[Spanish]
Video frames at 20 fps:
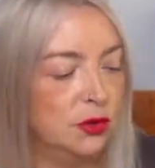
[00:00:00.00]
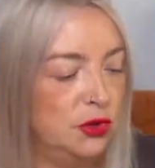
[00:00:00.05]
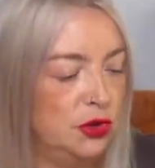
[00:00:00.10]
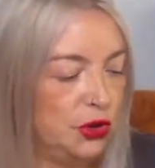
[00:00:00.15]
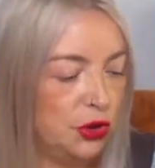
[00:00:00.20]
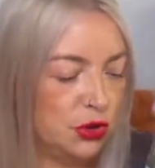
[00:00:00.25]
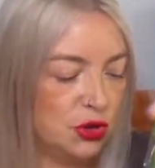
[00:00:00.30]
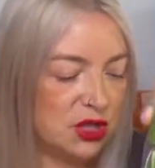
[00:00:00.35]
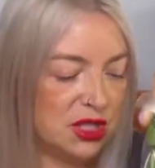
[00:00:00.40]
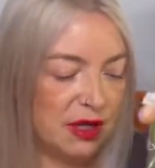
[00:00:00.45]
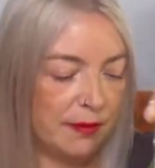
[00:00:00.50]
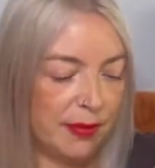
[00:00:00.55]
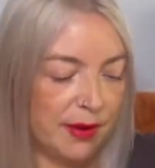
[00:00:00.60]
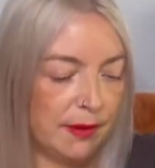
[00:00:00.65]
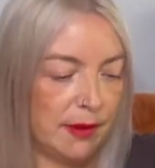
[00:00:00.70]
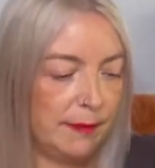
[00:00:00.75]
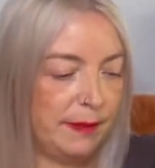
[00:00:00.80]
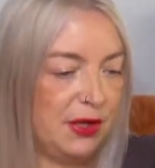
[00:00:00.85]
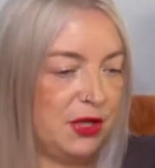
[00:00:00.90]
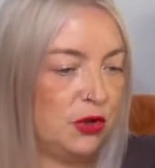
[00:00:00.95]
Yo siempre
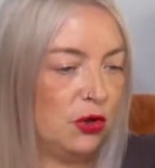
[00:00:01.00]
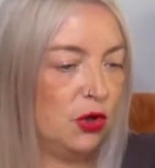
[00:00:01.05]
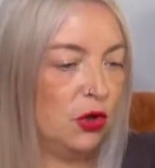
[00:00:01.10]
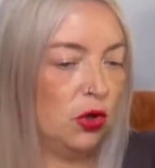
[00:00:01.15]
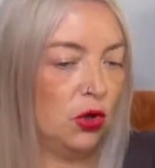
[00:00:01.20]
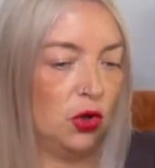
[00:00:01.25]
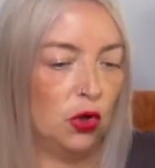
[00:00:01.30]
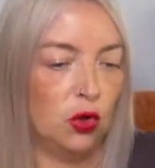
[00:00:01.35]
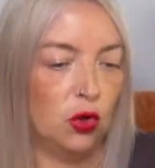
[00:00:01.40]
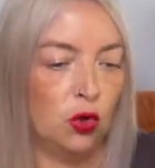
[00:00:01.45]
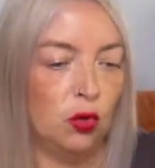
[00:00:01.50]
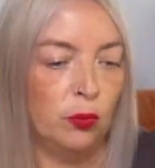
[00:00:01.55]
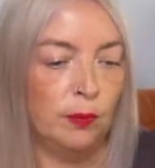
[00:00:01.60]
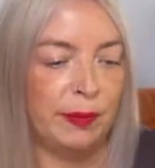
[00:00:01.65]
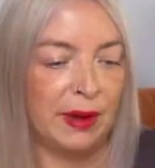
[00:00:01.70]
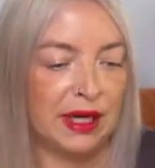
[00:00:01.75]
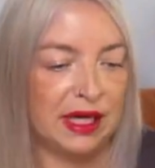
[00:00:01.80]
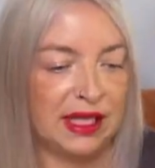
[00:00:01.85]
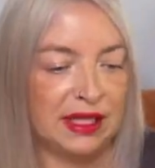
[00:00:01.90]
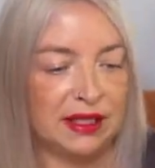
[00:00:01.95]
me pillo un
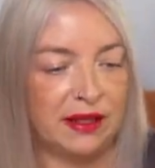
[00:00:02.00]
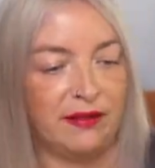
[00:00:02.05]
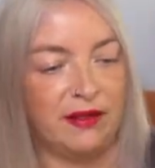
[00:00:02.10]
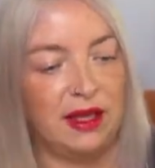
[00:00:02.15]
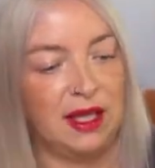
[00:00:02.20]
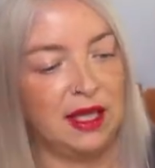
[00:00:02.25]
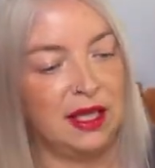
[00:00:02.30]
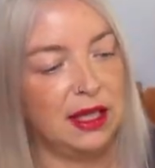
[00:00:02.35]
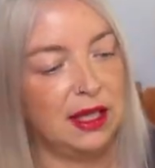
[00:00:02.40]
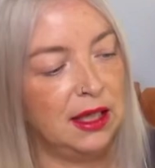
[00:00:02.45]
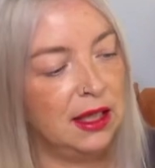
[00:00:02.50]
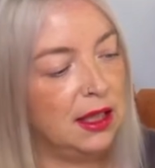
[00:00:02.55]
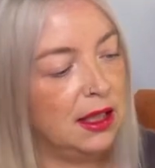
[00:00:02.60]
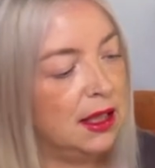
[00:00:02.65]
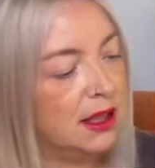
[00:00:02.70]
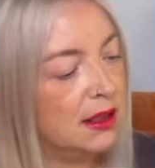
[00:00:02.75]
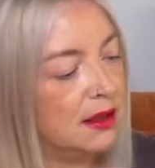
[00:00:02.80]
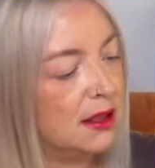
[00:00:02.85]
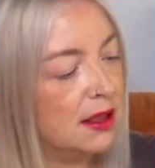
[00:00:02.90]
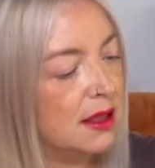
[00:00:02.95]
paquete de...
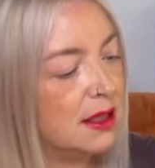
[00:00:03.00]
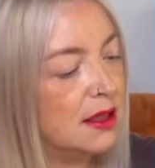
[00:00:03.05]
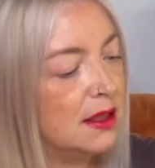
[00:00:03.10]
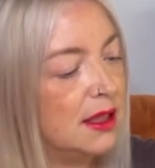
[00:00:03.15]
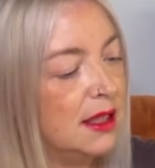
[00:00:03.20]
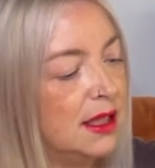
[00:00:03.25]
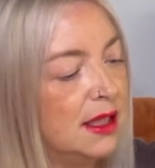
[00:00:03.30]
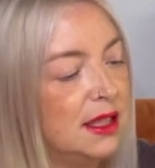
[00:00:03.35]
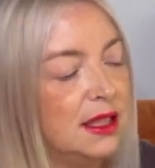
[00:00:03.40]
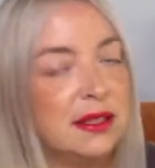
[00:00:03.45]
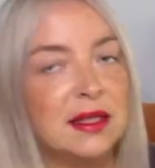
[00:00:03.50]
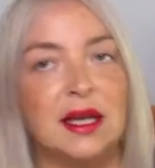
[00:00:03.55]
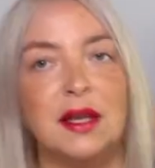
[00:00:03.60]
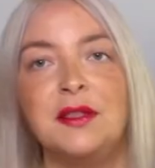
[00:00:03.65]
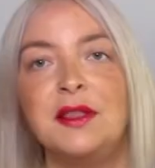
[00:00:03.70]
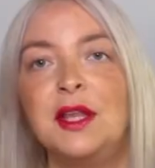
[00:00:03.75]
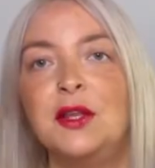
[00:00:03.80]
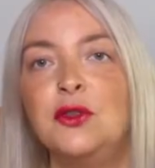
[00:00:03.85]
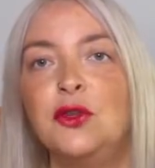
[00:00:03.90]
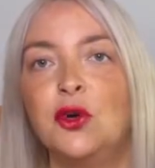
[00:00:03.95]
Este es de
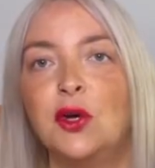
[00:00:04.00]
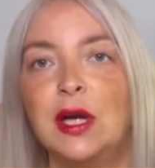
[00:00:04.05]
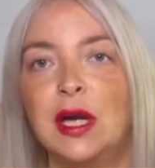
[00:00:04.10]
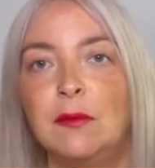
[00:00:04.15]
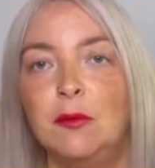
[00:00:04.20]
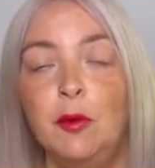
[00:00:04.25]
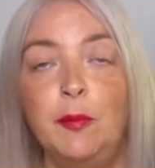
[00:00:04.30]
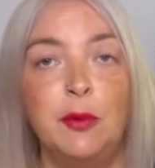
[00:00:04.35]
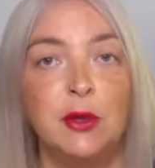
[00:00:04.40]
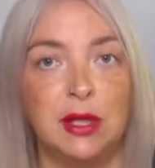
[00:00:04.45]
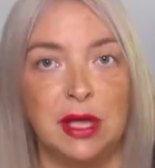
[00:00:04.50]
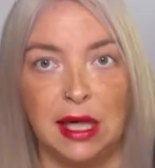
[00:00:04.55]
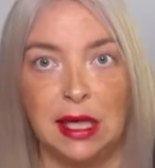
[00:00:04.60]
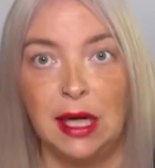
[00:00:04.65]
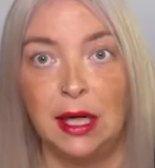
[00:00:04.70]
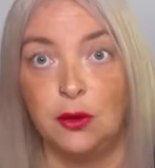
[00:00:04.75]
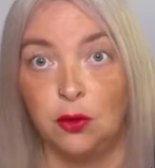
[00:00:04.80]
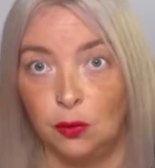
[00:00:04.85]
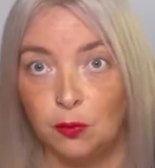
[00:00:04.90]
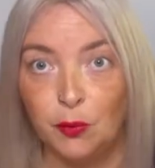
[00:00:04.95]
300 gramos porque,
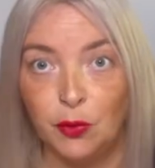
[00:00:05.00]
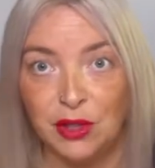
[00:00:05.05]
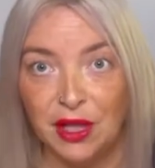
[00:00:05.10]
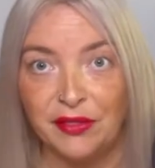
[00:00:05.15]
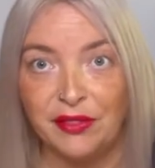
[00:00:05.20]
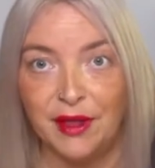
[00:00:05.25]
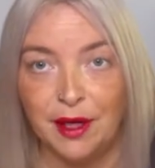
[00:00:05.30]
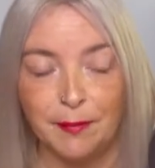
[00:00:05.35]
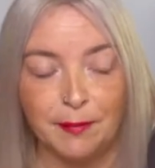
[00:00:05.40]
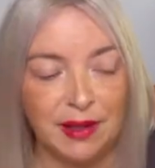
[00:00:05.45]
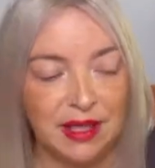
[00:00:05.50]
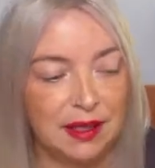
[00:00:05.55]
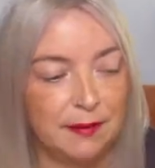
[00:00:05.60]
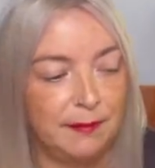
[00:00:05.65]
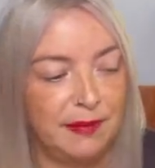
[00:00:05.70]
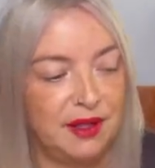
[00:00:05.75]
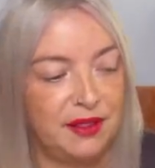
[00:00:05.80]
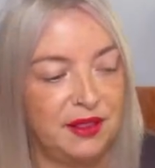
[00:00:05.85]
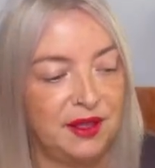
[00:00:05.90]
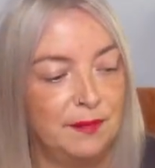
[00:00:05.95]
claro, voy a hacer varias
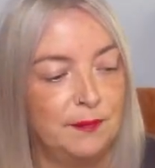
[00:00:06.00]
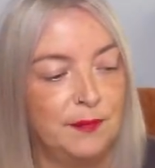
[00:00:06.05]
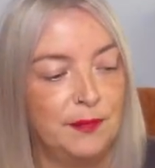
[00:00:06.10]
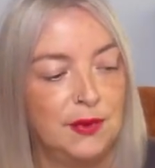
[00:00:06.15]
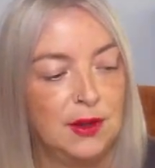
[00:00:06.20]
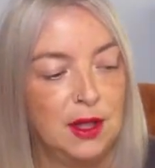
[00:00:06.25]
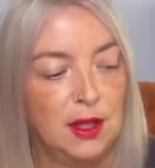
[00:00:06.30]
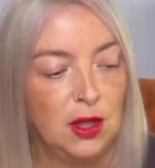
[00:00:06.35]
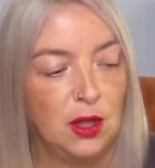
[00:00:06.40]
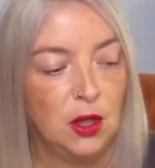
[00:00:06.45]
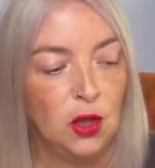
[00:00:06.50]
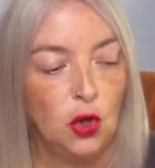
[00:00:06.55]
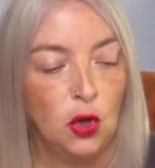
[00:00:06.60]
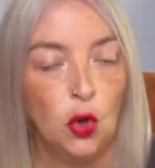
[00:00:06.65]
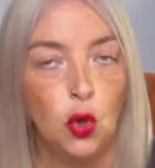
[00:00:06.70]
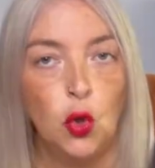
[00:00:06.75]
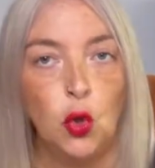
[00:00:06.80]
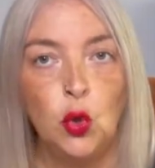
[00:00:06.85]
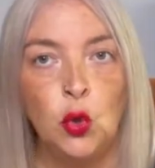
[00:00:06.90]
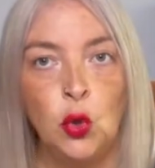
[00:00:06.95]
veces.
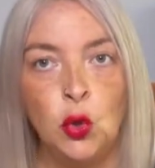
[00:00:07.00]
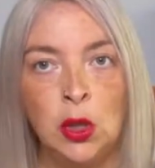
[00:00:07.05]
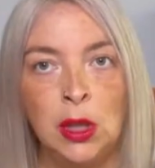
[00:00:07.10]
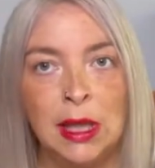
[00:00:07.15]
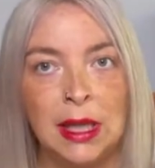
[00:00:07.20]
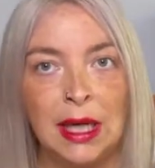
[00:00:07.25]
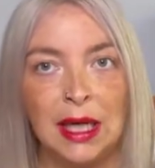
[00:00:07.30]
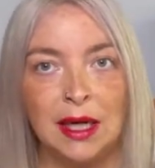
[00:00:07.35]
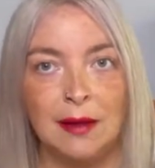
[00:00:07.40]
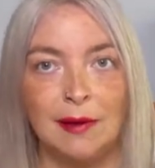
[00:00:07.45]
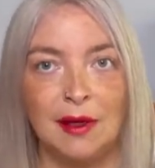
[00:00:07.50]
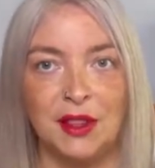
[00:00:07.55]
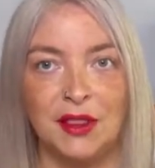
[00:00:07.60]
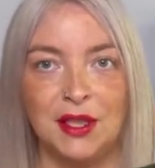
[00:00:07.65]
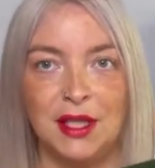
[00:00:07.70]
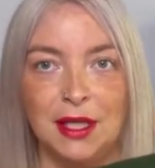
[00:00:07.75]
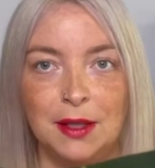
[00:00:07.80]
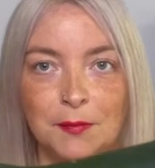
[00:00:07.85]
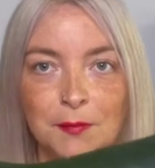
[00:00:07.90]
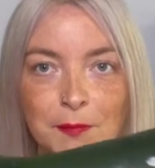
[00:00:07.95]
Un
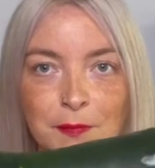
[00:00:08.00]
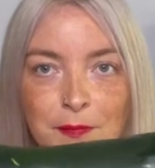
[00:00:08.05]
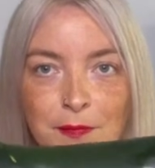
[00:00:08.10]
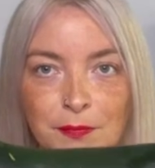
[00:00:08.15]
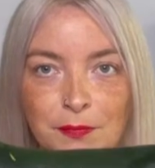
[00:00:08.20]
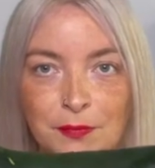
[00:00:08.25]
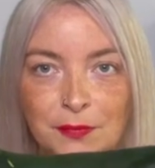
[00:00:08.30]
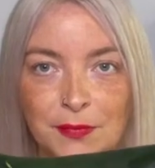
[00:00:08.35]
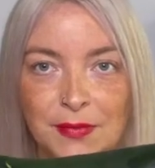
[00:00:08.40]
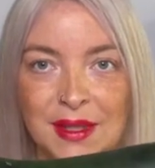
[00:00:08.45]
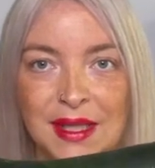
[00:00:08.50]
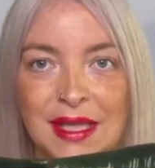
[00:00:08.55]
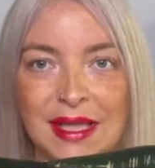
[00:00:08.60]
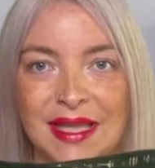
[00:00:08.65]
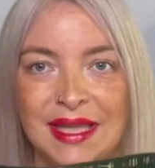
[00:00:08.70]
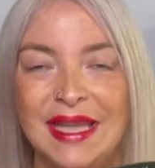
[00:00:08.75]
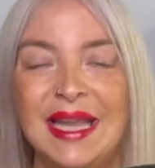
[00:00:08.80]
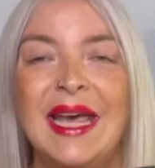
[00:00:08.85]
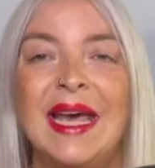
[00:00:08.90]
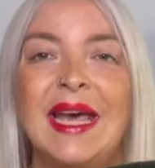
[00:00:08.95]
calabacín
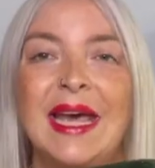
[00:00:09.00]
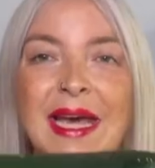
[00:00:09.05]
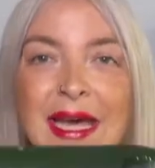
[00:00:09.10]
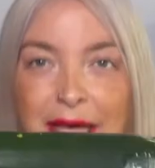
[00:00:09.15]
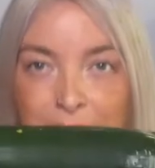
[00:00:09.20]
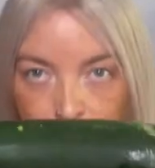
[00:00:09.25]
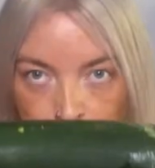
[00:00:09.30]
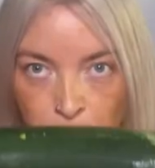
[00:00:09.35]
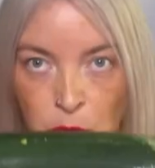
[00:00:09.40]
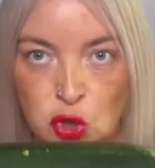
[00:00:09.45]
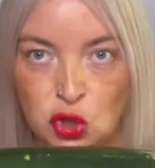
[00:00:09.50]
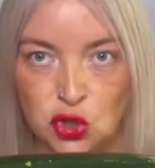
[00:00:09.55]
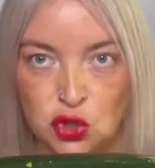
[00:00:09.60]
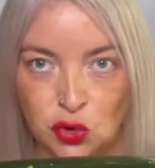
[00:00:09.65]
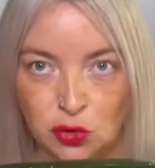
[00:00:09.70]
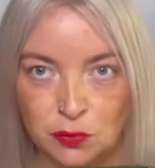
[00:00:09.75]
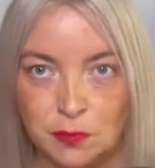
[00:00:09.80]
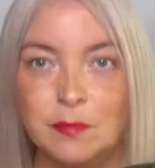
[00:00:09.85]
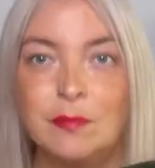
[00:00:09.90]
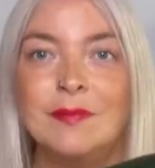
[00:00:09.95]

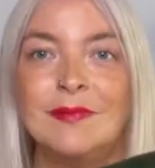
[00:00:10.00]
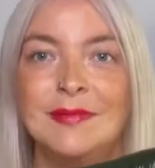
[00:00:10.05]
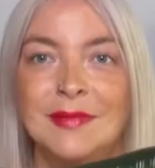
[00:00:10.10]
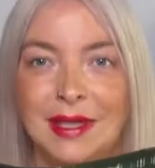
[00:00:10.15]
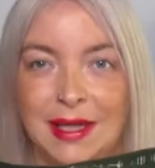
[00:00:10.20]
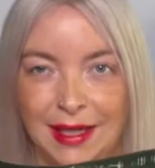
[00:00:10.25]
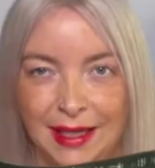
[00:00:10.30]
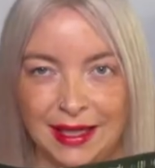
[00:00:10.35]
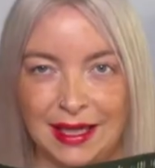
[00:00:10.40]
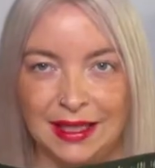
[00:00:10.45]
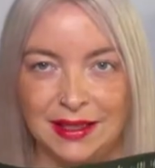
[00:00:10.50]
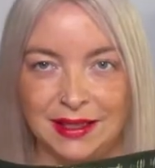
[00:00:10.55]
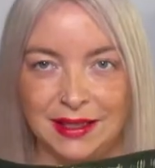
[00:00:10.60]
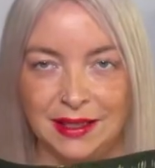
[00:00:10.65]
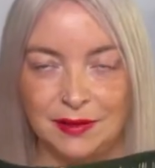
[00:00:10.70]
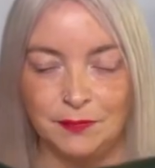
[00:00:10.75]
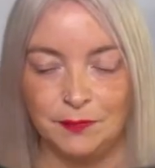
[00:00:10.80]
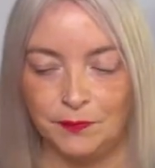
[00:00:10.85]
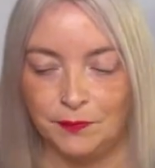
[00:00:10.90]
hermoso, grande.